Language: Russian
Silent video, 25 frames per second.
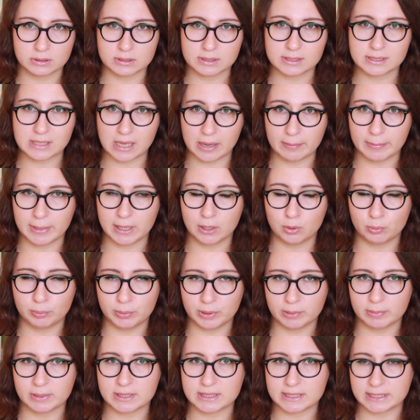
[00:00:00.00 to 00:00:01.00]
самое
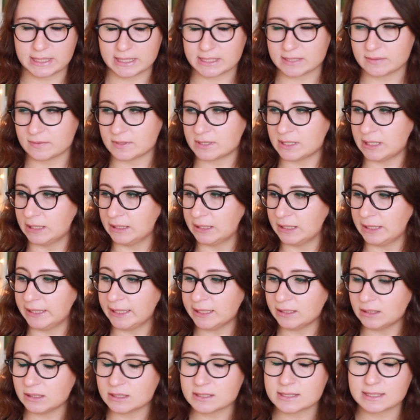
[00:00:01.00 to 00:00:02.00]
любимое средство за это лето.